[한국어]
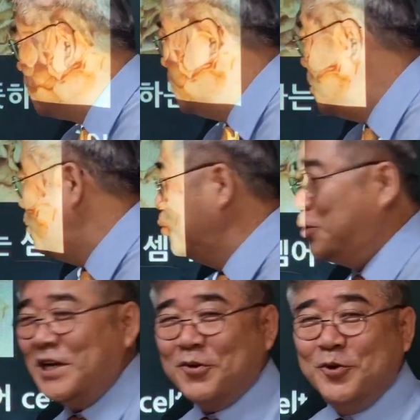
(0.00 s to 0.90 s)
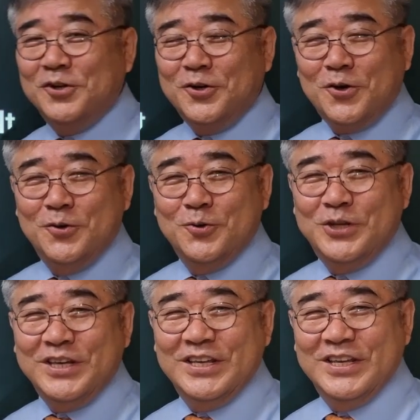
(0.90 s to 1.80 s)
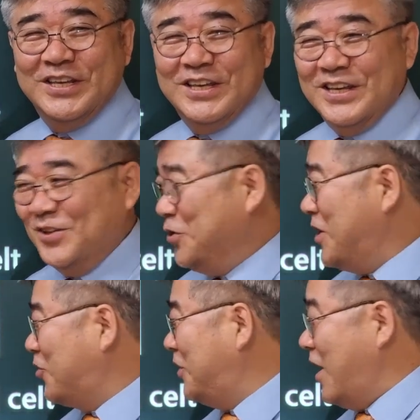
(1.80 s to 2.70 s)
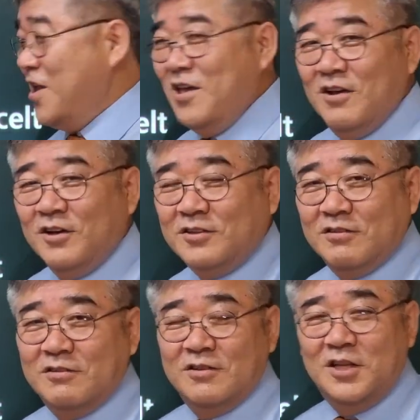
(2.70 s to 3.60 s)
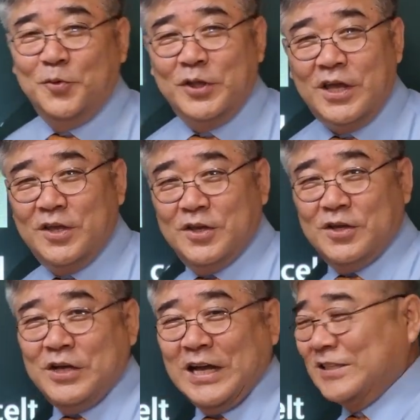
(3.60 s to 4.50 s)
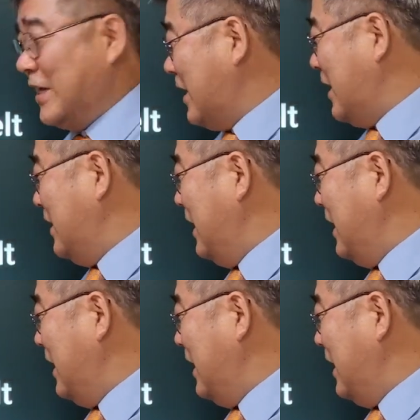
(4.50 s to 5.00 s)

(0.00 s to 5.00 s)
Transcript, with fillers: 쓰고 유리라고 읽어요. 유리. 유리라고 근데 어떤 일본의 학자가